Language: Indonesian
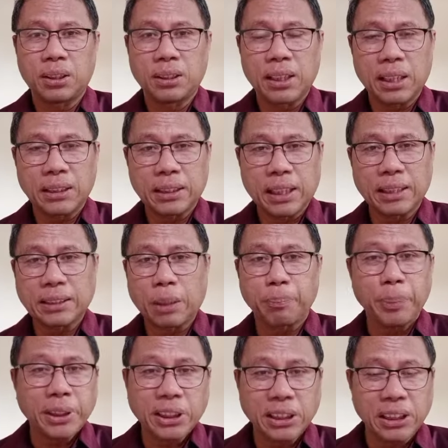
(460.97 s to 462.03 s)
dari
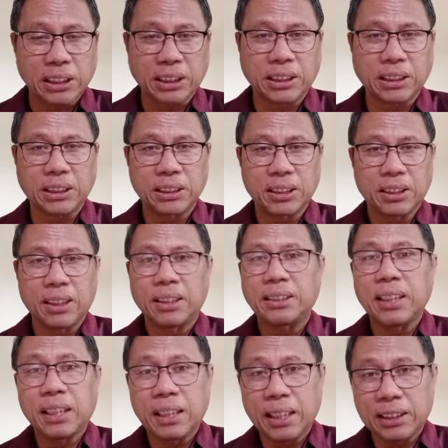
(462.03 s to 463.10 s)
kata pistis
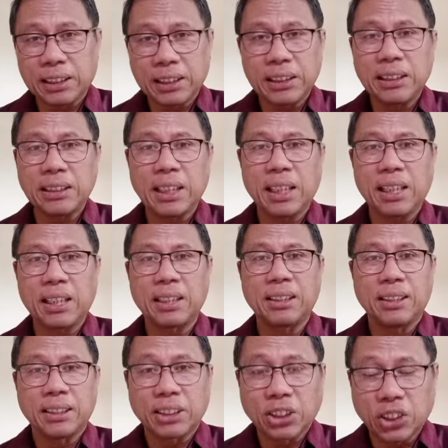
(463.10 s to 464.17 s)
yang artinya
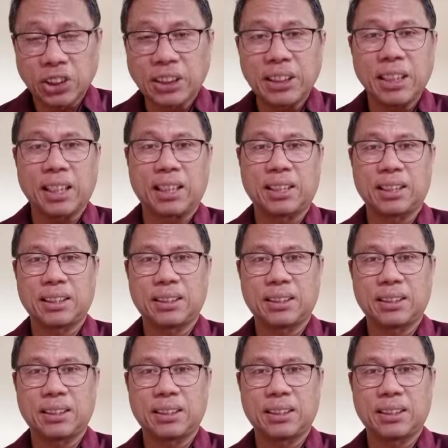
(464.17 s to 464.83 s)
setia